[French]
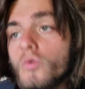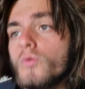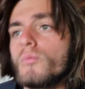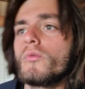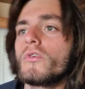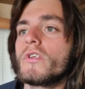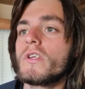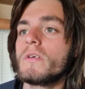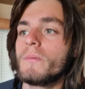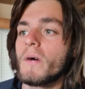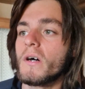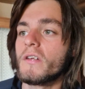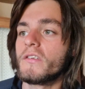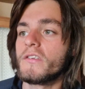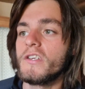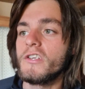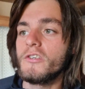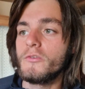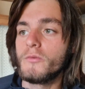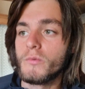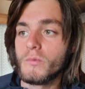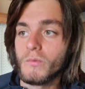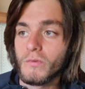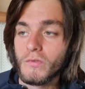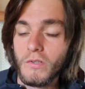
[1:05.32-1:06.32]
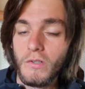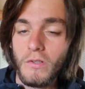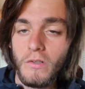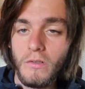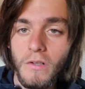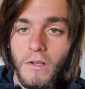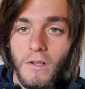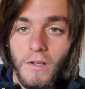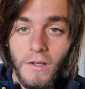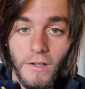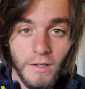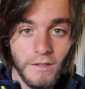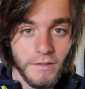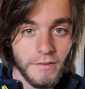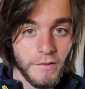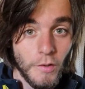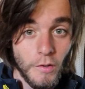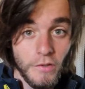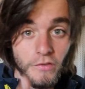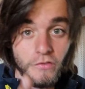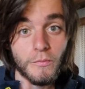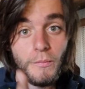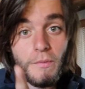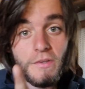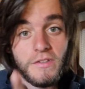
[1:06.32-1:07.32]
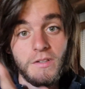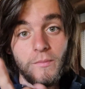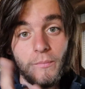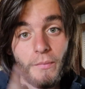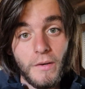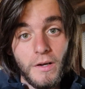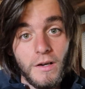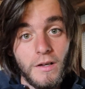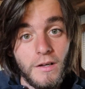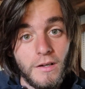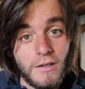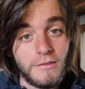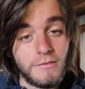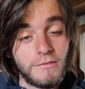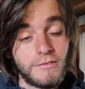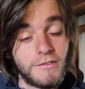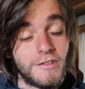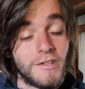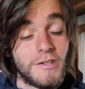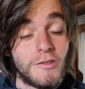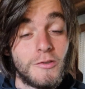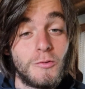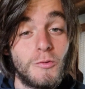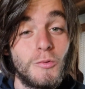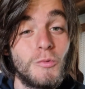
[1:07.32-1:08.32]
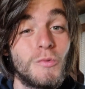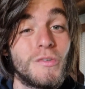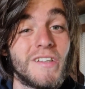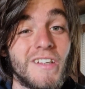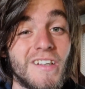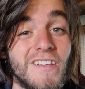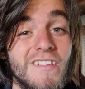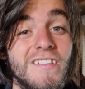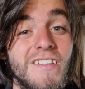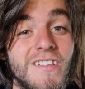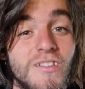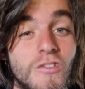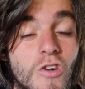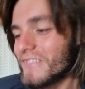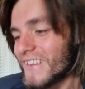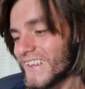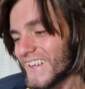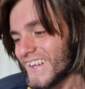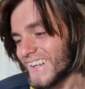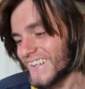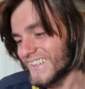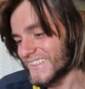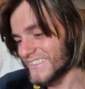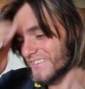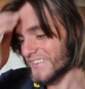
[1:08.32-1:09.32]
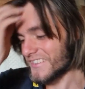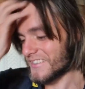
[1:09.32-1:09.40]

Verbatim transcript: Tout le monde est parti, je suis tout seul. D'ailleurs, si vous passez par là, j'ai tout cassé dans la maison.